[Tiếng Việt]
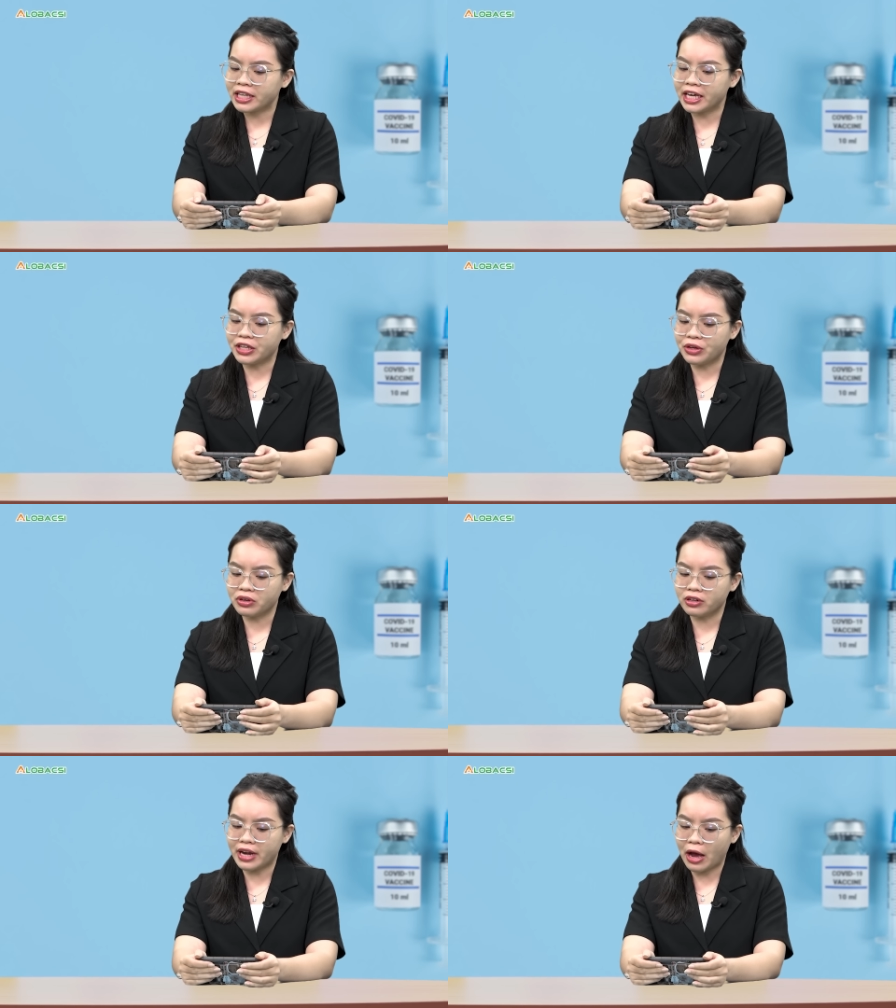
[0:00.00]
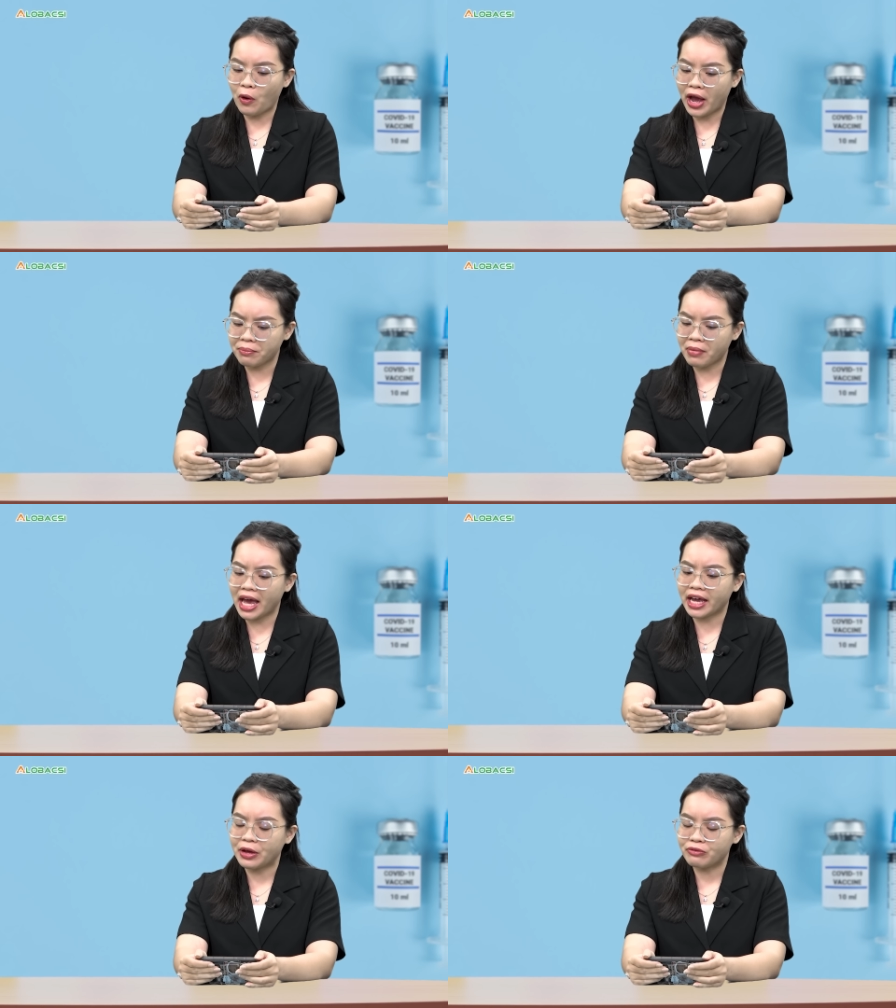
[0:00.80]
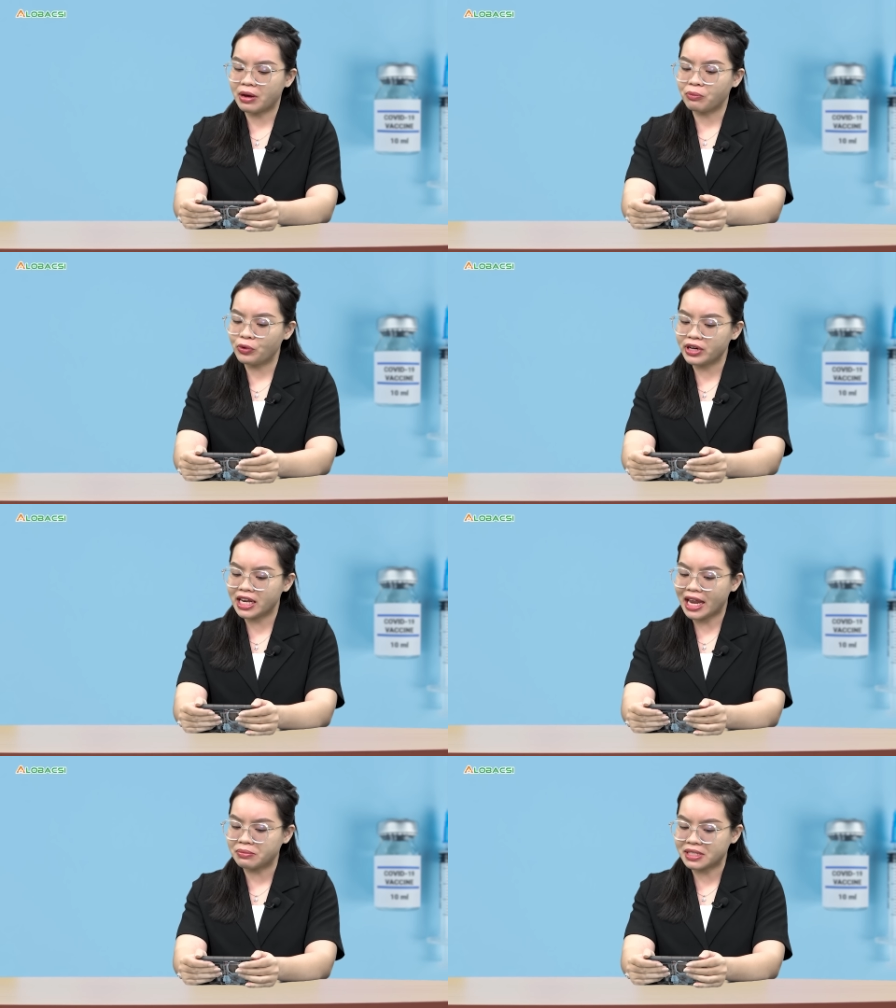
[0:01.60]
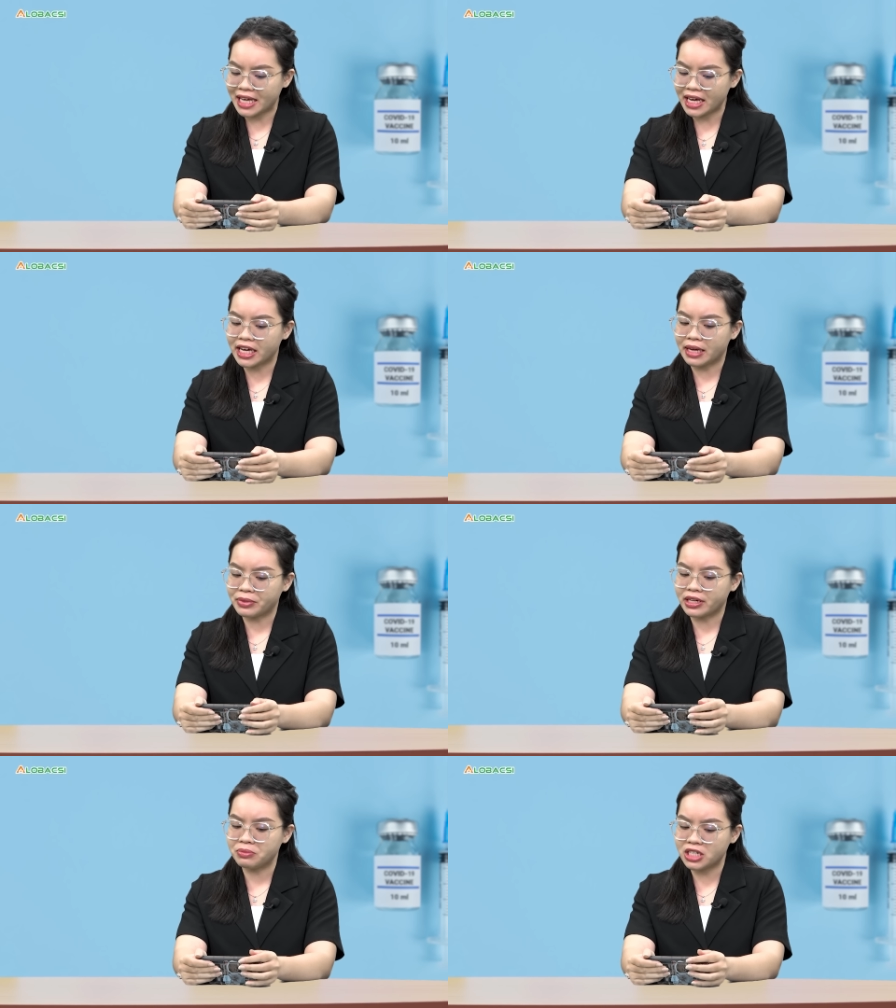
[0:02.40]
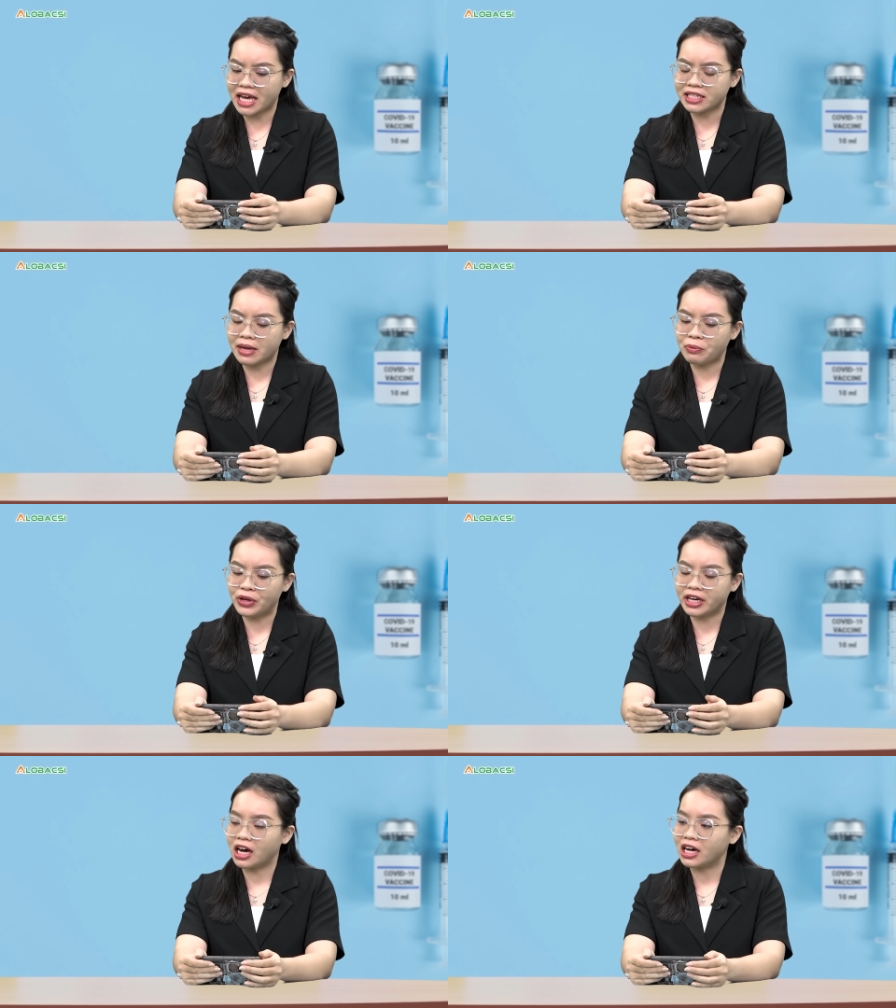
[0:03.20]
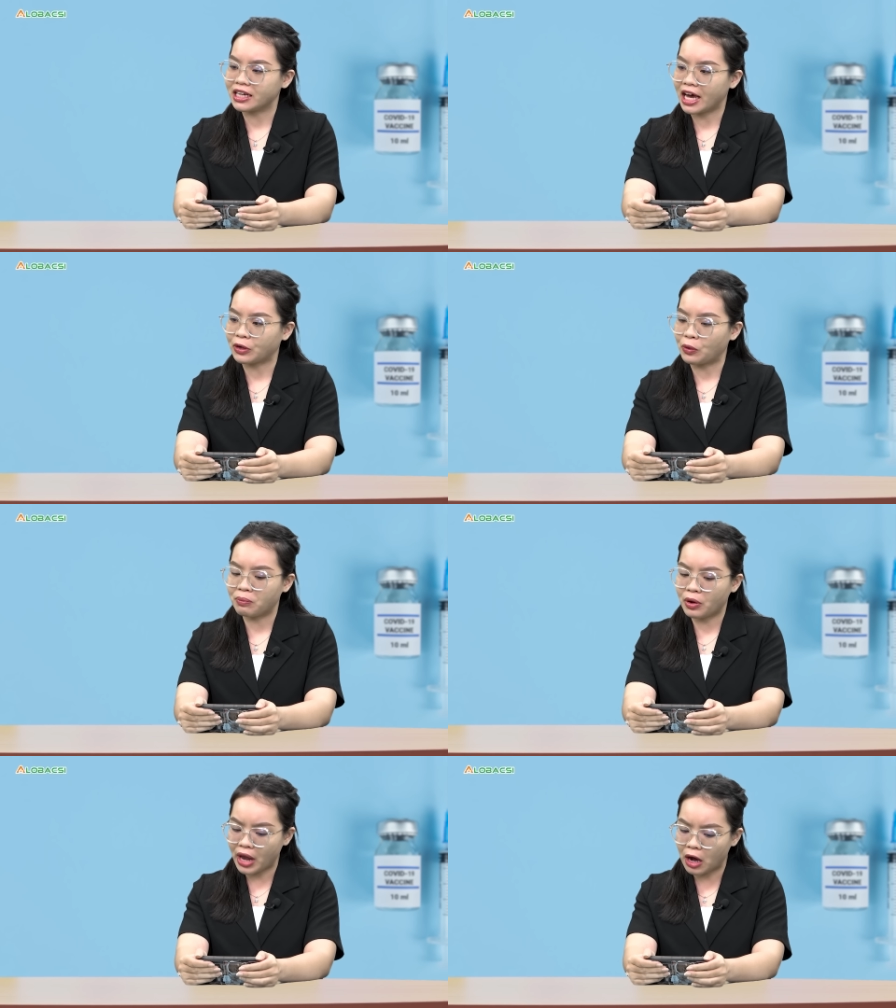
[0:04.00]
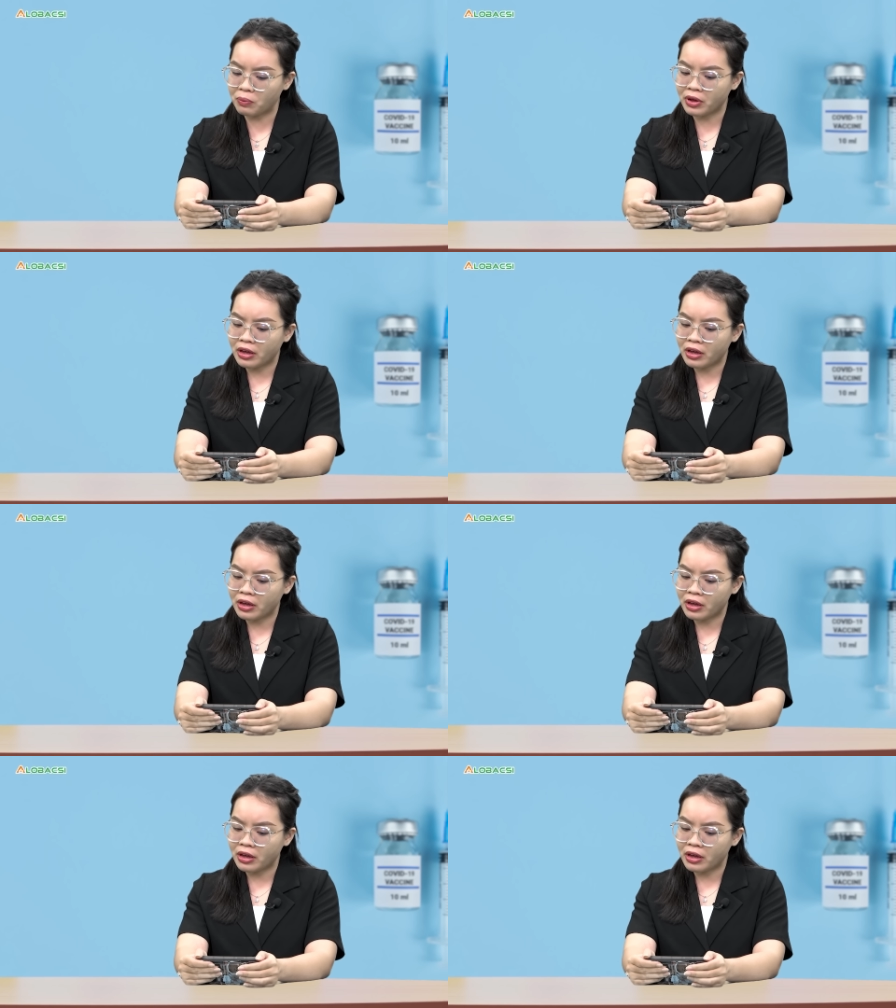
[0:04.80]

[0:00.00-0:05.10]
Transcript: thì nhiều người đã hoang mang và muốn đi làm xét nghiệm kiểm tra xem nguy cơ hình thành cục máu đông.